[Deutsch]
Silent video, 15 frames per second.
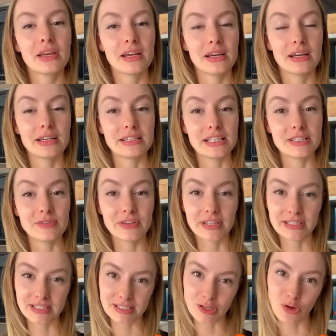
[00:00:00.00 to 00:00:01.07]
Äh, deswegen
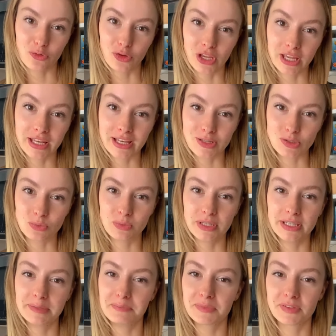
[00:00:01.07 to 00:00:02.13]
ist es auch für Kinder so
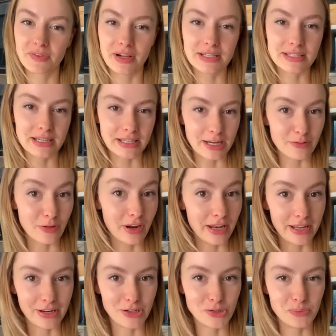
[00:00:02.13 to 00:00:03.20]
beliebt, weil es halt einfach
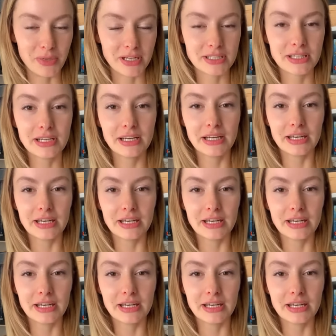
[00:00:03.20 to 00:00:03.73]
lecker schmeckt.